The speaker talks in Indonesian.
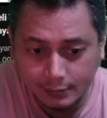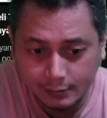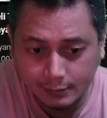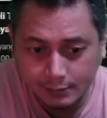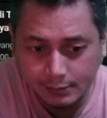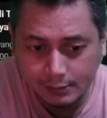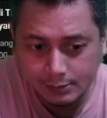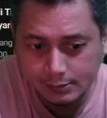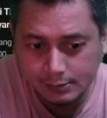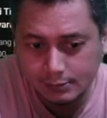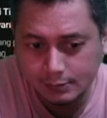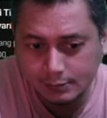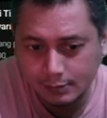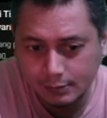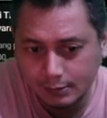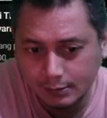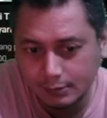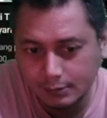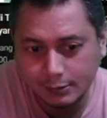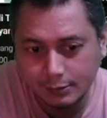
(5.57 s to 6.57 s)
ala
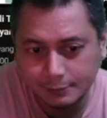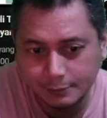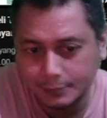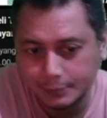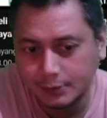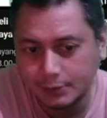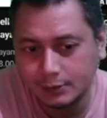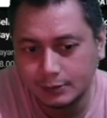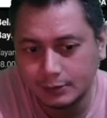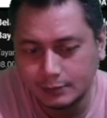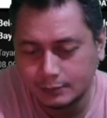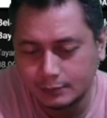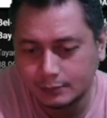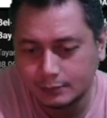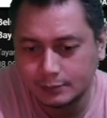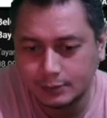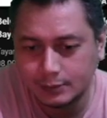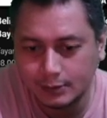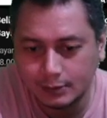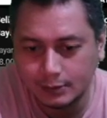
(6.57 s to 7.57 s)
Sirtiman.
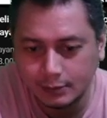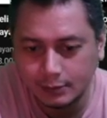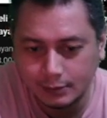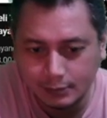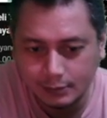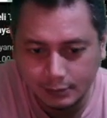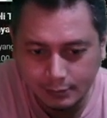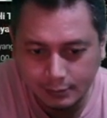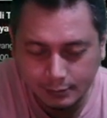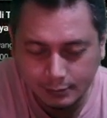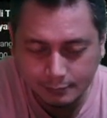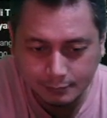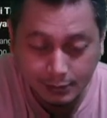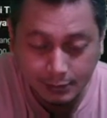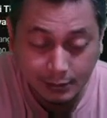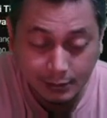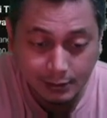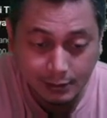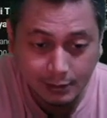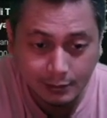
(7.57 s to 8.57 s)
Kali ini
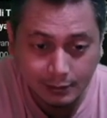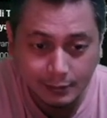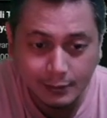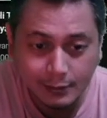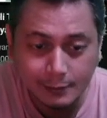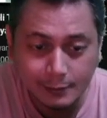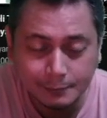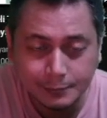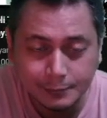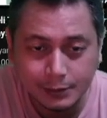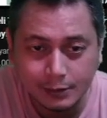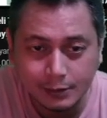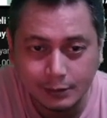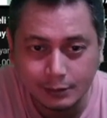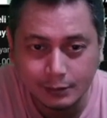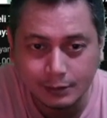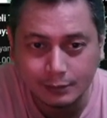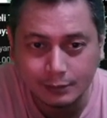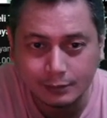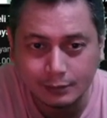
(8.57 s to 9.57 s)
menanggapi
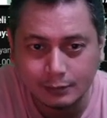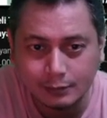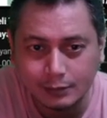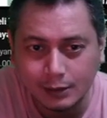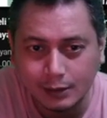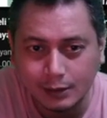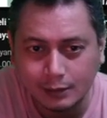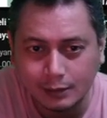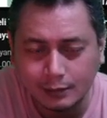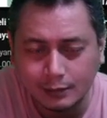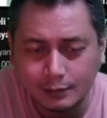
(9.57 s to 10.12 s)
tentang